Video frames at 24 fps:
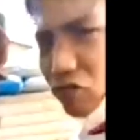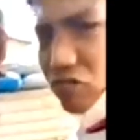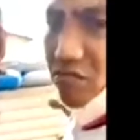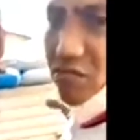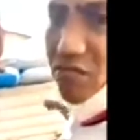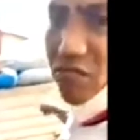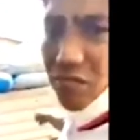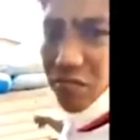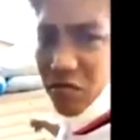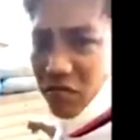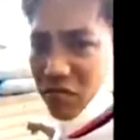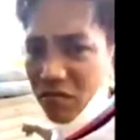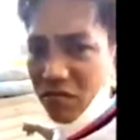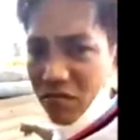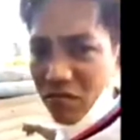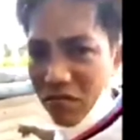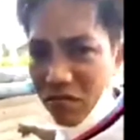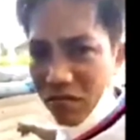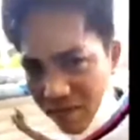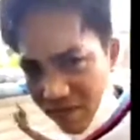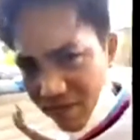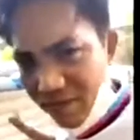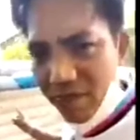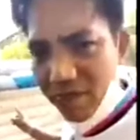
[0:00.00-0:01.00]
pa to ngayon.
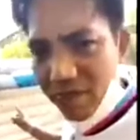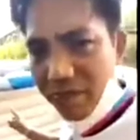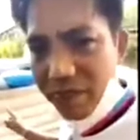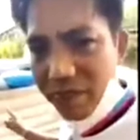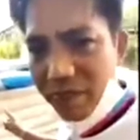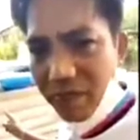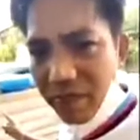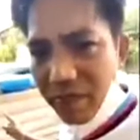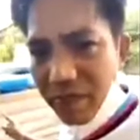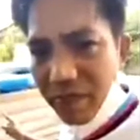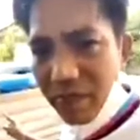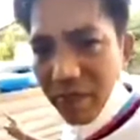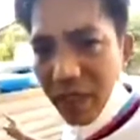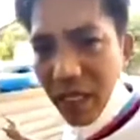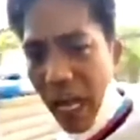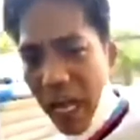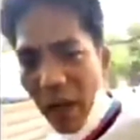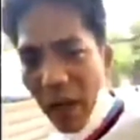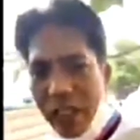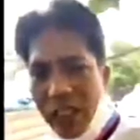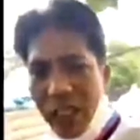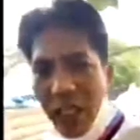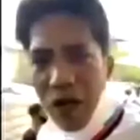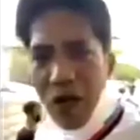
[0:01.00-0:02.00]
Hmm?
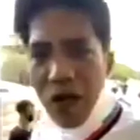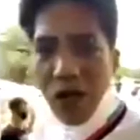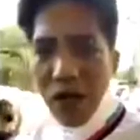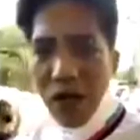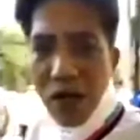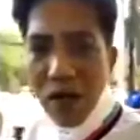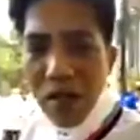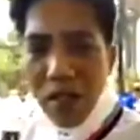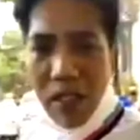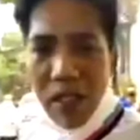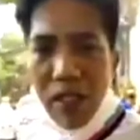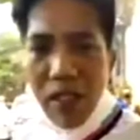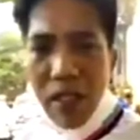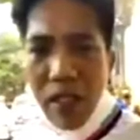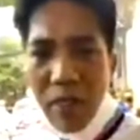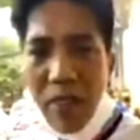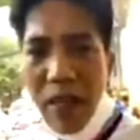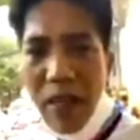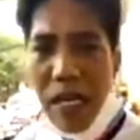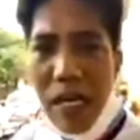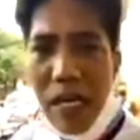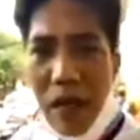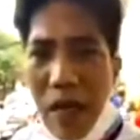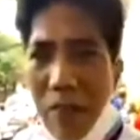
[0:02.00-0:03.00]
Kaya ang tanong ko,
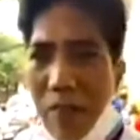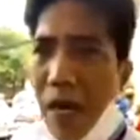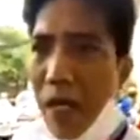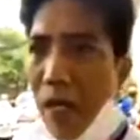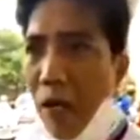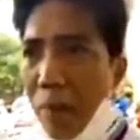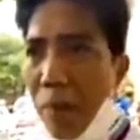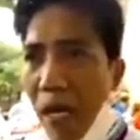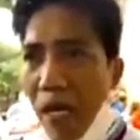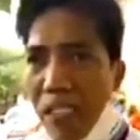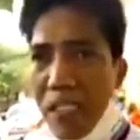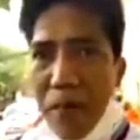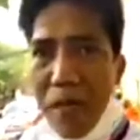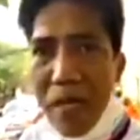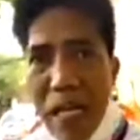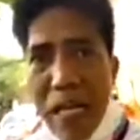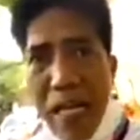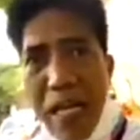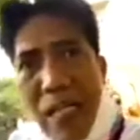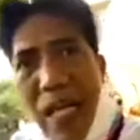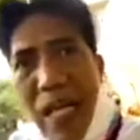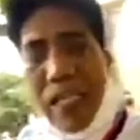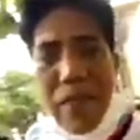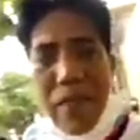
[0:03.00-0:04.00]
may nagawa ba kayo para
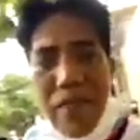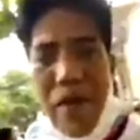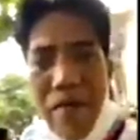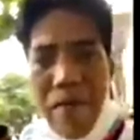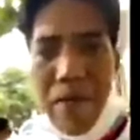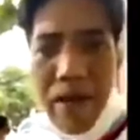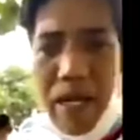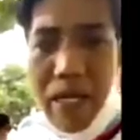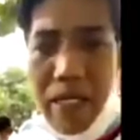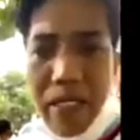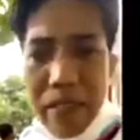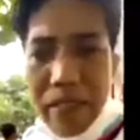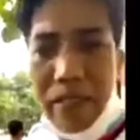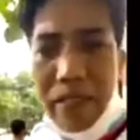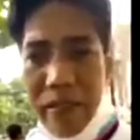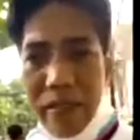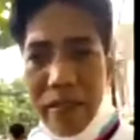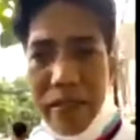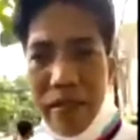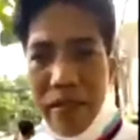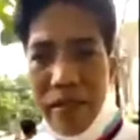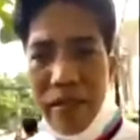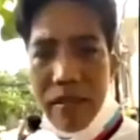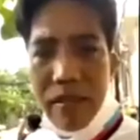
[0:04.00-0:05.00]
sa maliliit nating
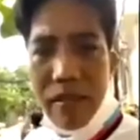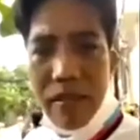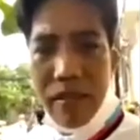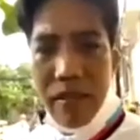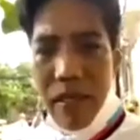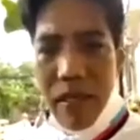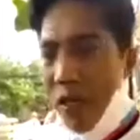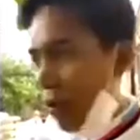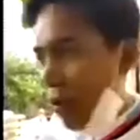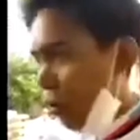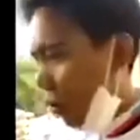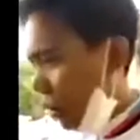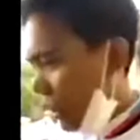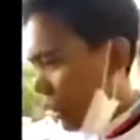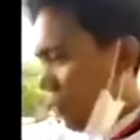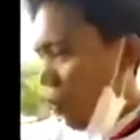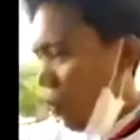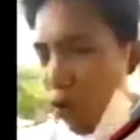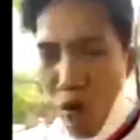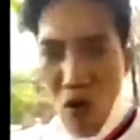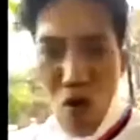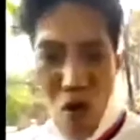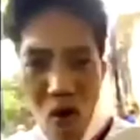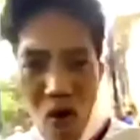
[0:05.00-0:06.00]
mamayan?
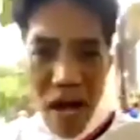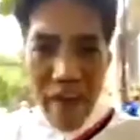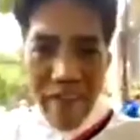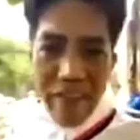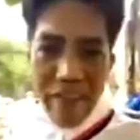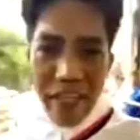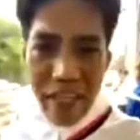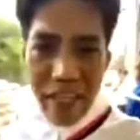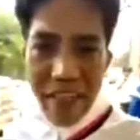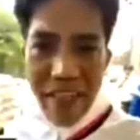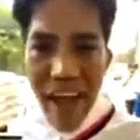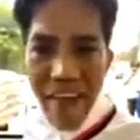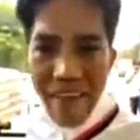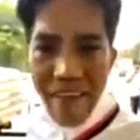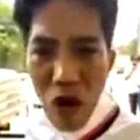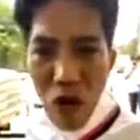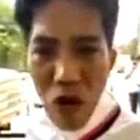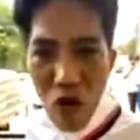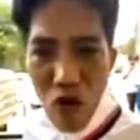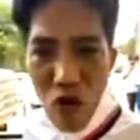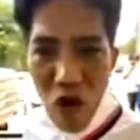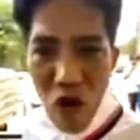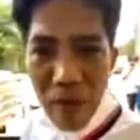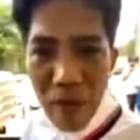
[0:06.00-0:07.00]
Ultimo kulungan,
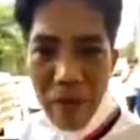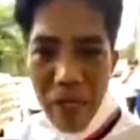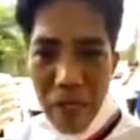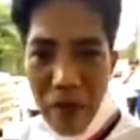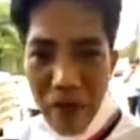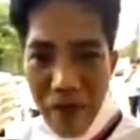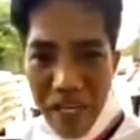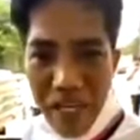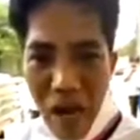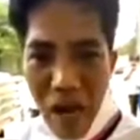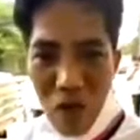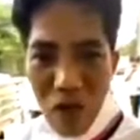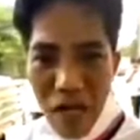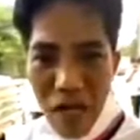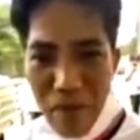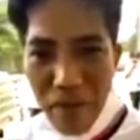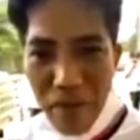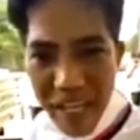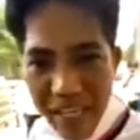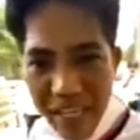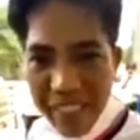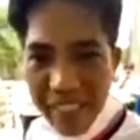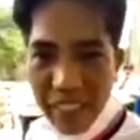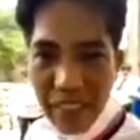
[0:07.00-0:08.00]
lahat ng kulungan,
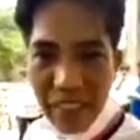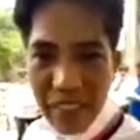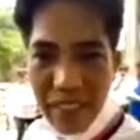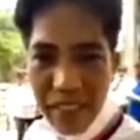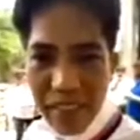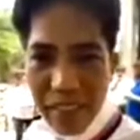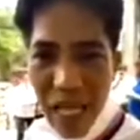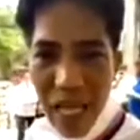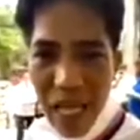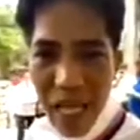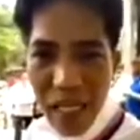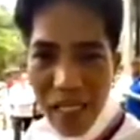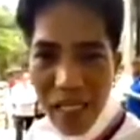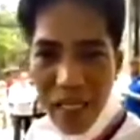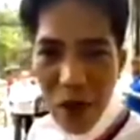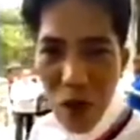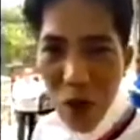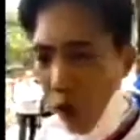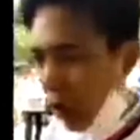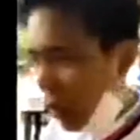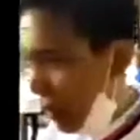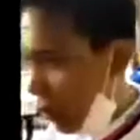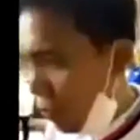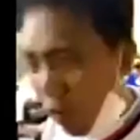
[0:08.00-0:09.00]
pinagbibigyan ko na ng bigas.
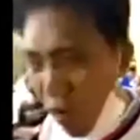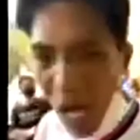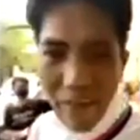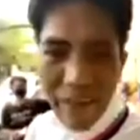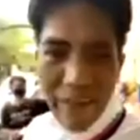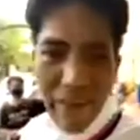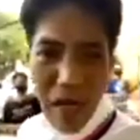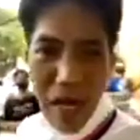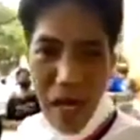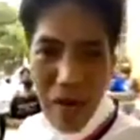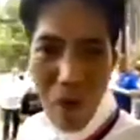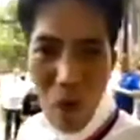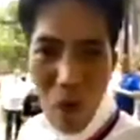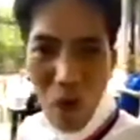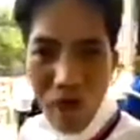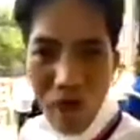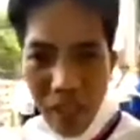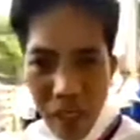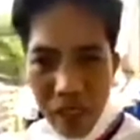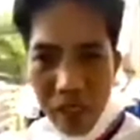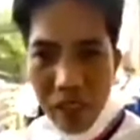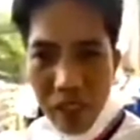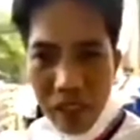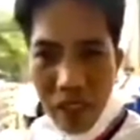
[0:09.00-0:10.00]
Ha? Ultimo yung ating
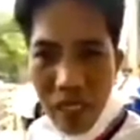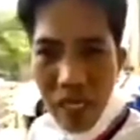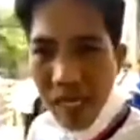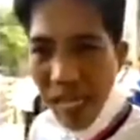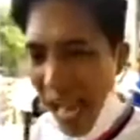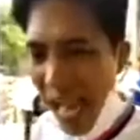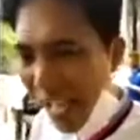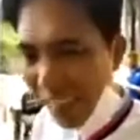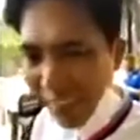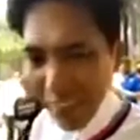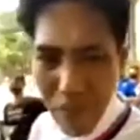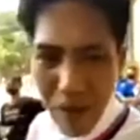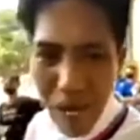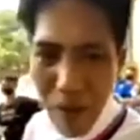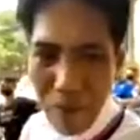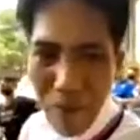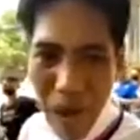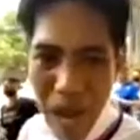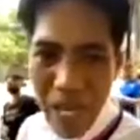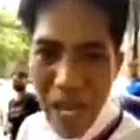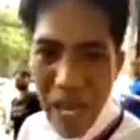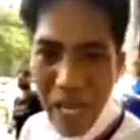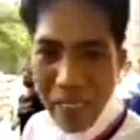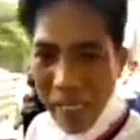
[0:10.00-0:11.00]
mga volunteers,
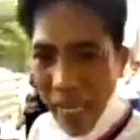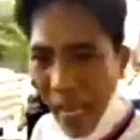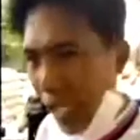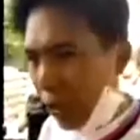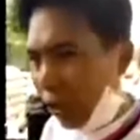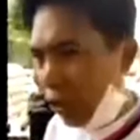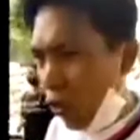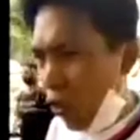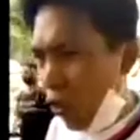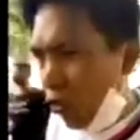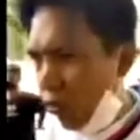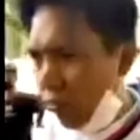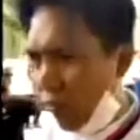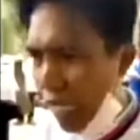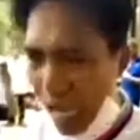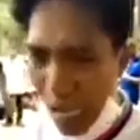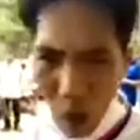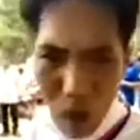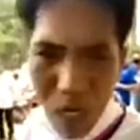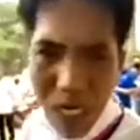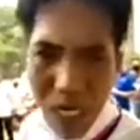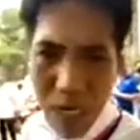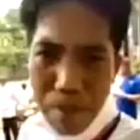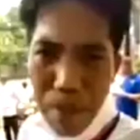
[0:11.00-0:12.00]
lahat ng mga bayan,
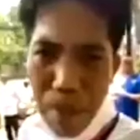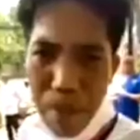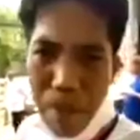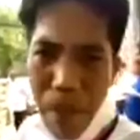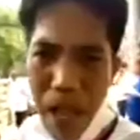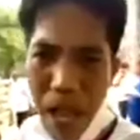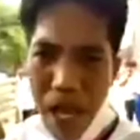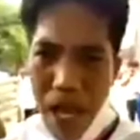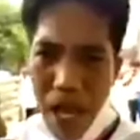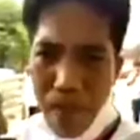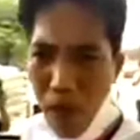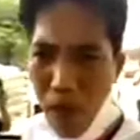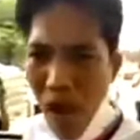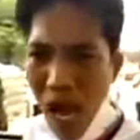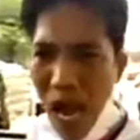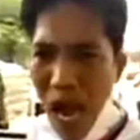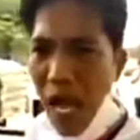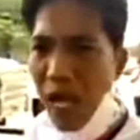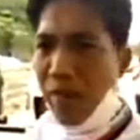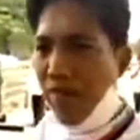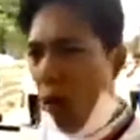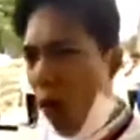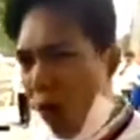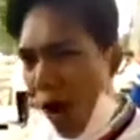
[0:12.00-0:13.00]
Quezon, Lalawigan ng
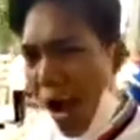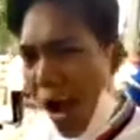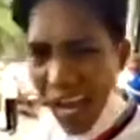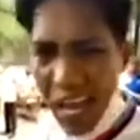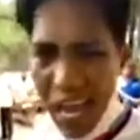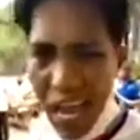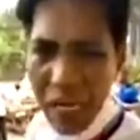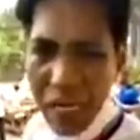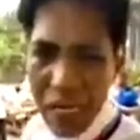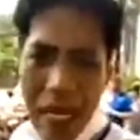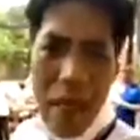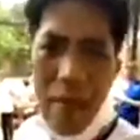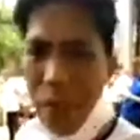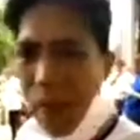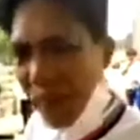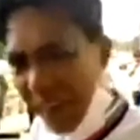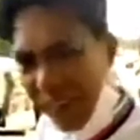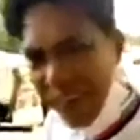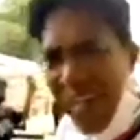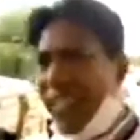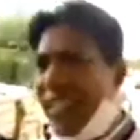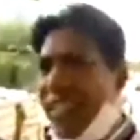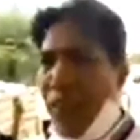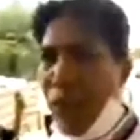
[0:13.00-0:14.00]
Pampanga, Bulacan, buong Cagayan,
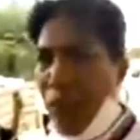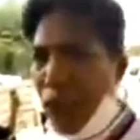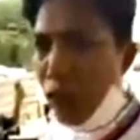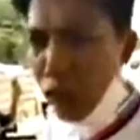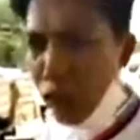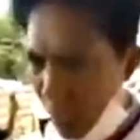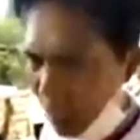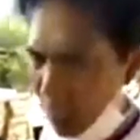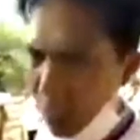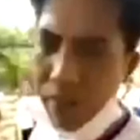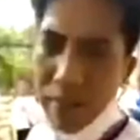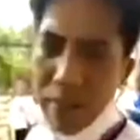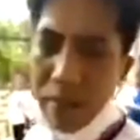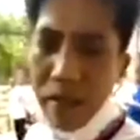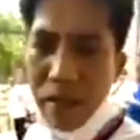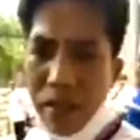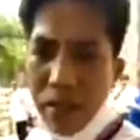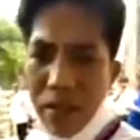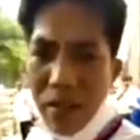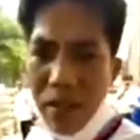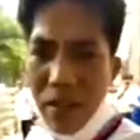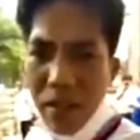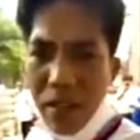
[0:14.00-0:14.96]
pati DSWD.